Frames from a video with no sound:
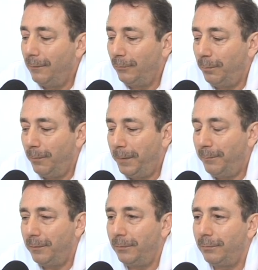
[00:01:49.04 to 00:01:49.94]
os
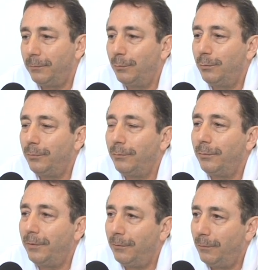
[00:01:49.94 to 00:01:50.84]
problemas do uso do
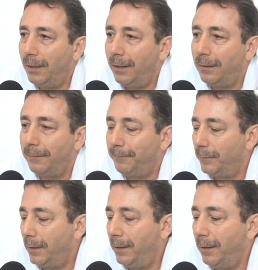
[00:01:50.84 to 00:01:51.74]
celular
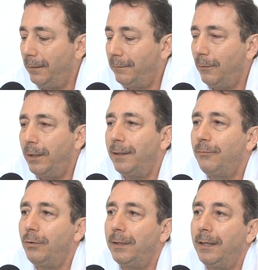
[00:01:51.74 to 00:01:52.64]
é, estão
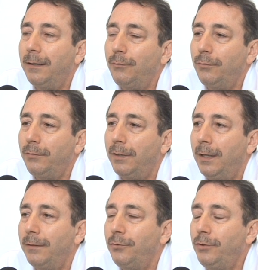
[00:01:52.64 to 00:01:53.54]
relacionados
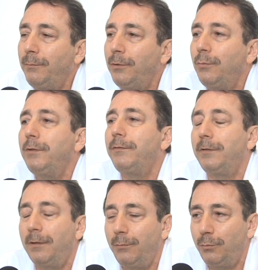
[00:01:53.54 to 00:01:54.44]
à
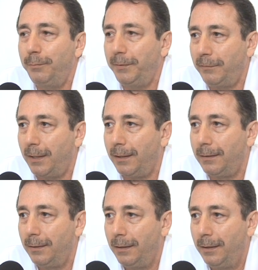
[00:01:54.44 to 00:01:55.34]
diminuição do
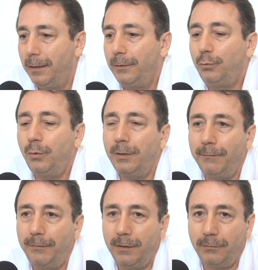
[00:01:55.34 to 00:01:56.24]
piscar. Toda
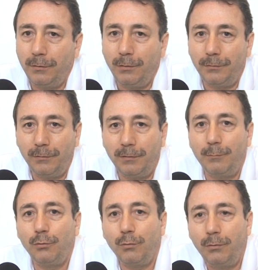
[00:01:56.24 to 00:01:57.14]
vez que nós
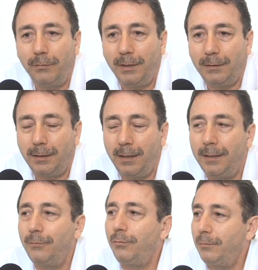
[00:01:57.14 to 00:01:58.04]
estamos
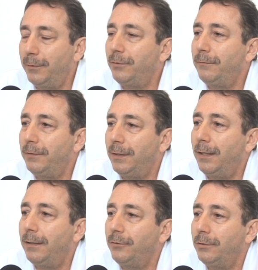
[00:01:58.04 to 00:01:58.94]
concentrados em uma
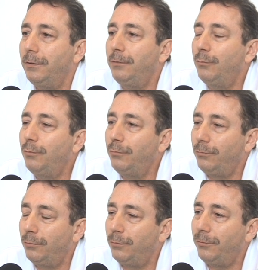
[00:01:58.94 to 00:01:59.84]
atividade, e o
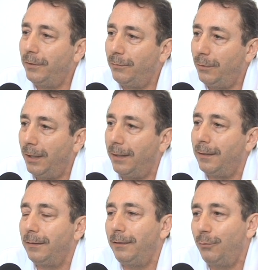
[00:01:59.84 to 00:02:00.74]
uso do
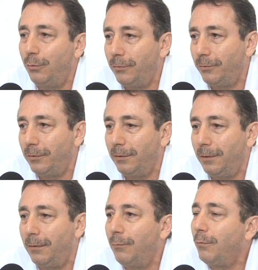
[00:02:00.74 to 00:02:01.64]
celular, que hoje
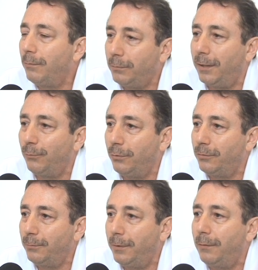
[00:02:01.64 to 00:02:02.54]
é um computador
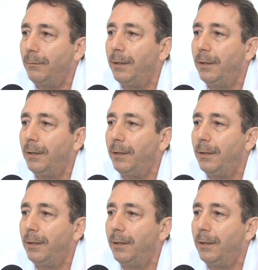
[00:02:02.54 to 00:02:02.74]
de mão,